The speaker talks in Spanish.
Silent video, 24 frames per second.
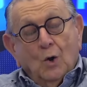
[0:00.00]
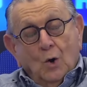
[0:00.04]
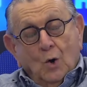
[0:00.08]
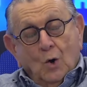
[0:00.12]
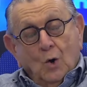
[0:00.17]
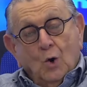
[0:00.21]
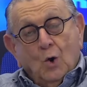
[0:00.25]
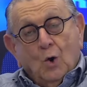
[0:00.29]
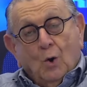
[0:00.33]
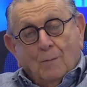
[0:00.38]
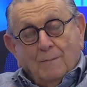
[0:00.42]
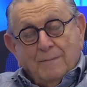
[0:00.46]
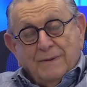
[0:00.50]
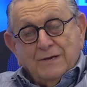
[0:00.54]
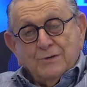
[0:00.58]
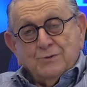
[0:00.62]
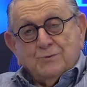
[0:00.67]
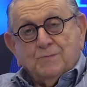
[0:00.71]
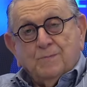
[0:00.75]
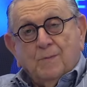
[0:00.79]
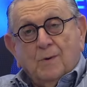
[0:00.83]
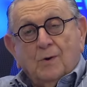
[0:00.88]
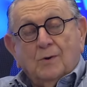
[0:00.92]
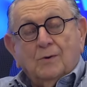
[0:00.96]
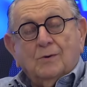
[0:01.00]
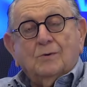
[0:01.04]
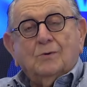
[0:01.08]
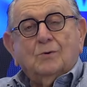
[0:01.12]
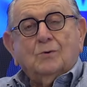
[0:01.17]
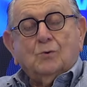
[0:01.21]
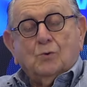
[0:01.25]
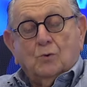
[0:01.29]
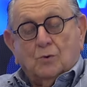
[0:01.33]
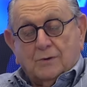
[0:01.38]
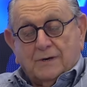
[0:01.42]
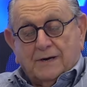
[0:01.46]
Lo mismo
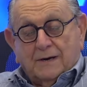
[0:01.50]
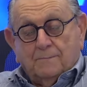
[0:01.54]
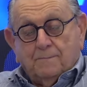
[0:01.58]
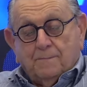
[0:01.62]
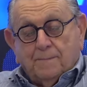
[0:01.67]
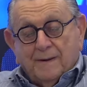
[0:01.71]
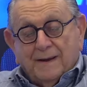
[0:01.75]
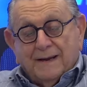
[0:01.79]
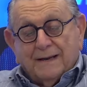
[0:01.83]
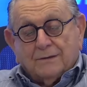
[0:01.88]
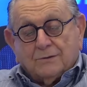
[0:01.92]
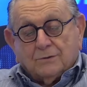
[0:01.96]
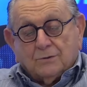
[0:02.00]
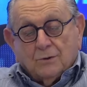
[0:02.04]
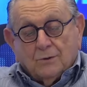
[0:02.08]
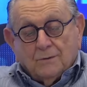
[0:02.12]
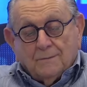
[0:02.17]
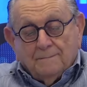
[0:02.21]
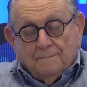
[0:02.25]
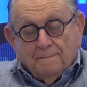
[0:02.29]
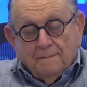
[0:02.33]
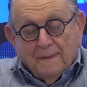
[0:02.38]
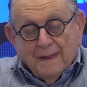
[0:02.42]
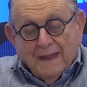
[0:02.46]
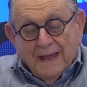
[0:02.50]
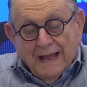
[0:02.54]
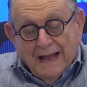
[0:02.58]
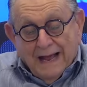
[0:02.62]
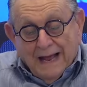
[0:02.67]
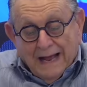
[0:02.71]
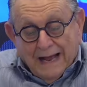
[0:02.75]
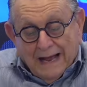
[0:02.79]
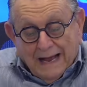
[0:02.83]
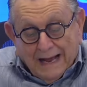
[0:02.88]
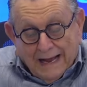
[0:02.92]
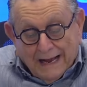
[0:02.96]
con respecto
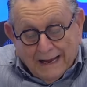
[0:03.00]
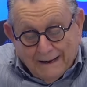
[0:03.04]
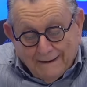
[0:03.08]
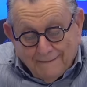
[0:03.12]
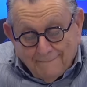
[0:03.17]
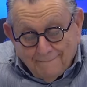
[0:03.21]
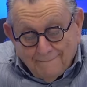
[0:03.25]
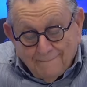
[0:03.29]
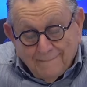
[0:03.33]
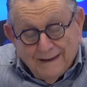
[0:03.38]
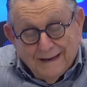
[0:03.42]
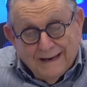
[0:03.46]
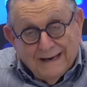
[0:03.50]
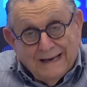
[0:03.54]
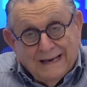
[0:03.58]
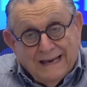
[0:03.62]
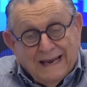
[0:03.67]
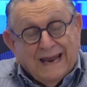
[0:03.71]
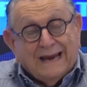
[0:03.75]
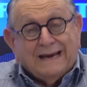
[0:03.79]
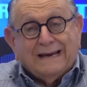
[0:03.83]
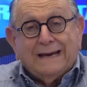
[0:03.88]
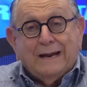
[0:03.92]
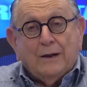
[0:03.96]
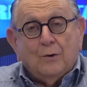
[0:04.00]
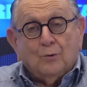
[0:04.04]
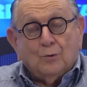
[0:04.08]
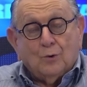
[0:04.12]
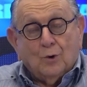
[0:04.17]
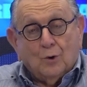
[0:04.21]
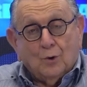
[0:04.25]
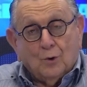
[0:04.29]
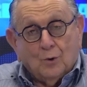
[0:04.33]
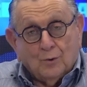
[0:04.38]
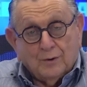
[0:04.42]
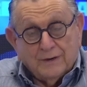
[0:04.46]
a la
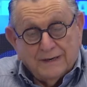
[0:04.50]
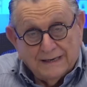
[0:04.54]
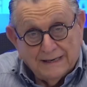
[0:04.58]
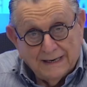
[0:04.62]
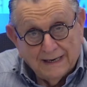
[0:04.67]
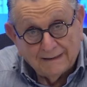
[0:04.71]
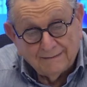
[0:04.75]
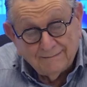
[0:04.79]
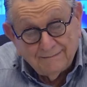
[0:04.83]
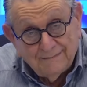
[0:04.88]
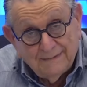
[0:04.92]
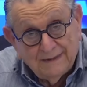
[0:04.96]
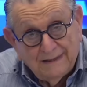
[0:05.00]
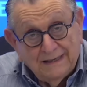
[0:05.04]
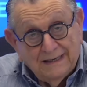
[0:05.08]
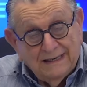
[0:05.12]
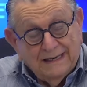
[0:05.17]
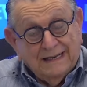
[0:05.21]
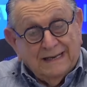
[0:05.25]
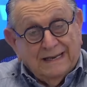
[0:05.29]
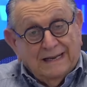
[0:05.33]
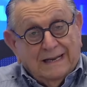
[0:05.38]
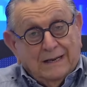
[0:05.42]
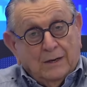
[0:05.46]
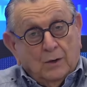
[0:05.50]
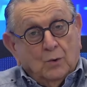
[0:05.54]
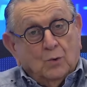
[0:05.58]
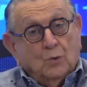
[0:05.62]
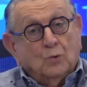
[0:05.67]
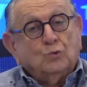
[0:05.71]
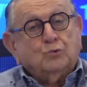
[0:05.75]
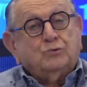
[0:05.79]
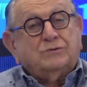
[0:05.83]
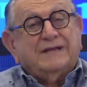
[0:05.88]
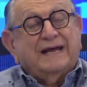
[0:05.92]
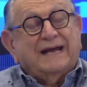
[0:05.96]
neurología.
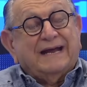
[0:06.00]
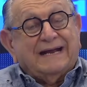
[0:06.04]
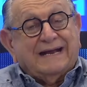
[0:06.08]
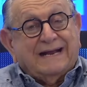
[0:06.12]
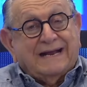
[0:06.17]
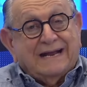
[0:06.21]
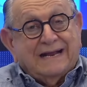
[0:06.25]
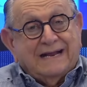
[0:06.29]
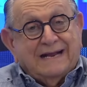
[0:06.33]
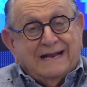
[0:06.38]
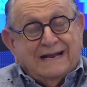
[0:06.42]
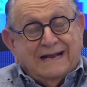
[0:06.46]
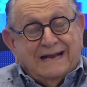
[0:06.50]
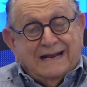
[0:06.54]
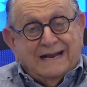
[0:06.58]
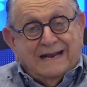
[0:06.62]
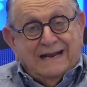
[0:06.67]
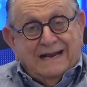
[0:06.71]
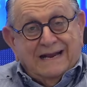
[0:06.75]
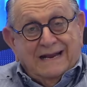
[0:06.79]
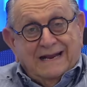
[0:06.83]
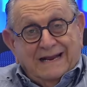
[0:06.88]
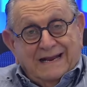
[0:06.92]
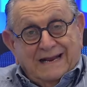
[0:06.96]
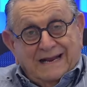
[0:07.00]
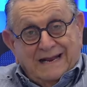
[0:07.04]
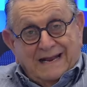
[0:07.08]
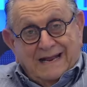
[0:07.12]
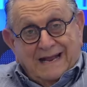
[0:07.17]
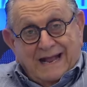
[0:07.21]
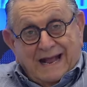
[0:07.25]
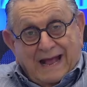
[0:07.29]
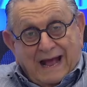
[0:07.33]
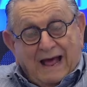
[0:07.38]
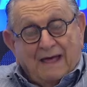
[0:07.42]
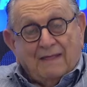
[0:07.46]
Usted
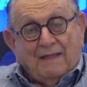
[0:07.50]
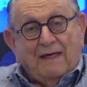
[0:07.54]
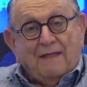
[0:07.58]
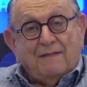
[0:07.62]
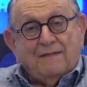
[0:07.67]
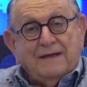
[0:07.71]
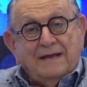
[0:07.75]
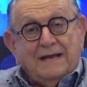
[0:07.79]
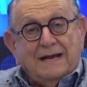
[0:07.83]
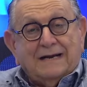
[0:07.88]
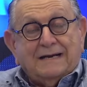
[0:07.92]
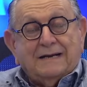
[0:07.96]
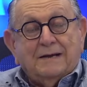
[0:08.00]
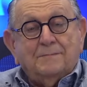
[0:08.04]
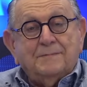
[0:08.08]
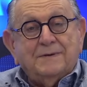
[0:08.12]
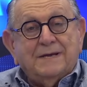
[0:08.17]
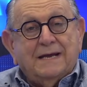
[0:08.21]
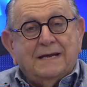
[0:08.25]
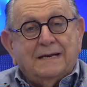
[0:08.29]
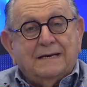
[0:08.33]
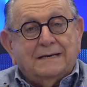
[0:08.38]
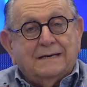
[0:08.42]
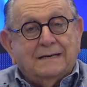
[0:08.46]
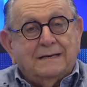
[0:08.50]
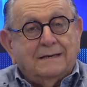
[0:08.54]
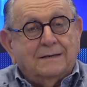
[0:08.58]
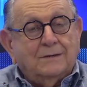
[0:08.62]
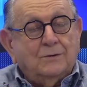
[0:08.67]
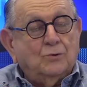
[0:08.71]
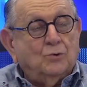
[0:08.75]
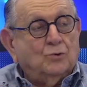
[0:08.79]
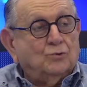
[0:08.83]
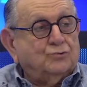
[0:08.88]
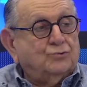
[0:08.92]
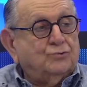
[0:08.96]
cada día que viene
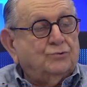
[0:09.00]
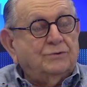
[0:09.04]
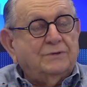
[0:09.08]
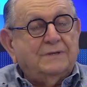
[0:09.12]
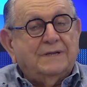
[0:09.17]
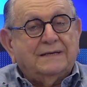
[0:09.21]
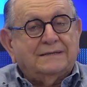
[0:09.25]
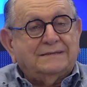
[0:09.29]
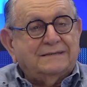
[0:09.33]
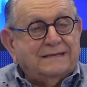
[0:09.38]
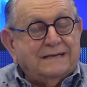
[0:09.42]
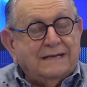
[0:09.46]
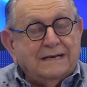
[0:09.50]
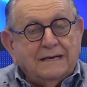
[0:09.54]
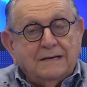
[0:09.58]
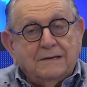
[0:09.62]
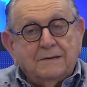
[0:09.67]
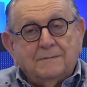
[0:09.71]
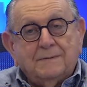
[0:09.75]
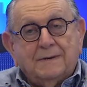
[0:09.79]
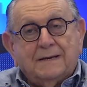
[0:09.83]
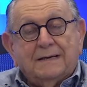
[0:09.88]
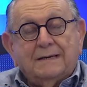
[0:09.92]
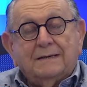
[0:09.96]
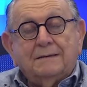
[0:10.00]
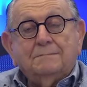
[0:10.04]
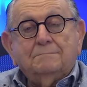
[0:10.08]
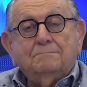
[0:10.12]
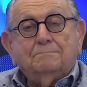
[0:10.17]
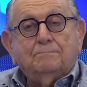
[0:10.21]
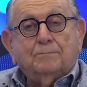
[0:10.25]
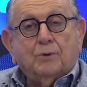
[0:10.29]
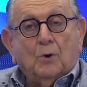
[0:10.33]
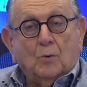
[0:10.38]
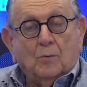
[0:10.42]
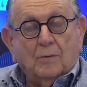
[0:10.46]
nos describe
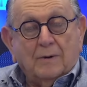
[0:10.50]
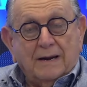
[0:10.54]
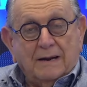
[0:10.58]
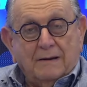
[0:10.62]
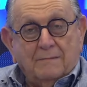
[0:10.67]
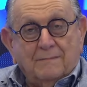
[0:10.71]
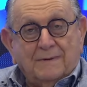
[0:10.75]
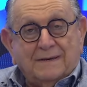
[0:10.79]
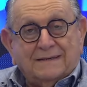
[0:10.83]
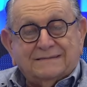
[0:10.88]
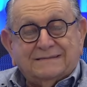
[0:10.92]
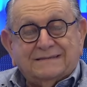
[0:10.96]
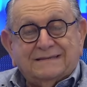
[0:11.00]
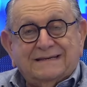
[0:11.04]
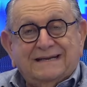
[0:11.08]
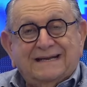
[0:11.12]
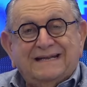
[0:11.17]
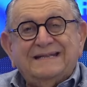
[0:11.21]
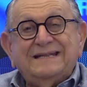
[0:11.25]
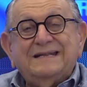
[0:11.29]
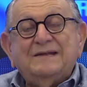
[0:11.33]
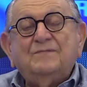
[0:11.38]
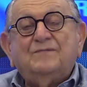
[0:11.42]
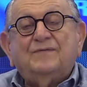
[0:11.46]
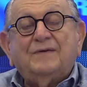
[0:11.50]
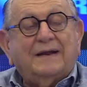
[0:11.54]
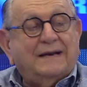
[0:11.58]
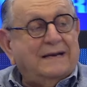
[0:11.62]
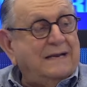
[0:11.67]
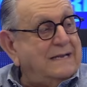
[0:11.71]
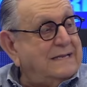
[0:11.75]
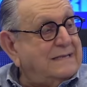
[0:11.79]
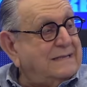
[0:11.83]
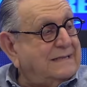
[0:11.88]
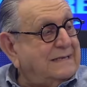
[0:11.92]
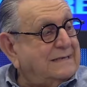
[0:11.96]
problemas en
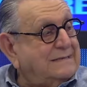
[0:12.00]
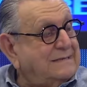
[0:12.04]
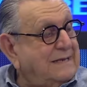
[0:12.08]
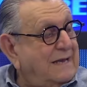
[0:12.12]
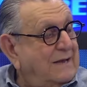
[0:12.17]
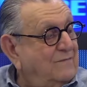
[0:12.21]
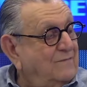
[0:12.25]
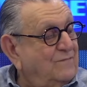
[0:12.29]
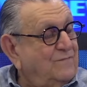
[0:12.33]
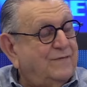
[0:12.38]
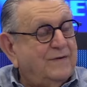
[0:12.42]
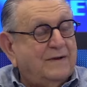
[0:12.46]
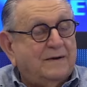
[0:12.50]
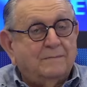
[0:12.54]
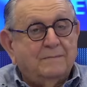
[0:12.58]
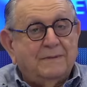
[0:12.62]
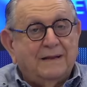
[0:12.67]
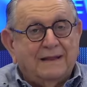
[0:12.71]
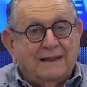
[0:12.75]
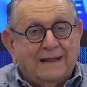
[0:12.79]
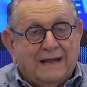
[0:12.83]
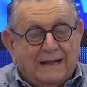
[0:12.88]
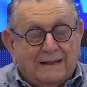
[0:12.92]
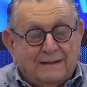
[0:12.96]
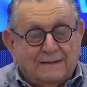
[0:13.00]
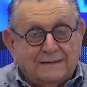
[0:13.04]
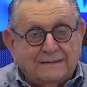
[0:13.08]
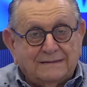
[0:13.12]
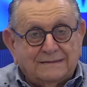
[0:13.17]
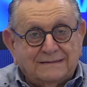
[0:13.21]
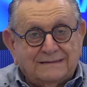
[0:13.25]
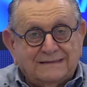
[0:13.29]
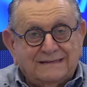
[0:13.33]
diferentes enfermedades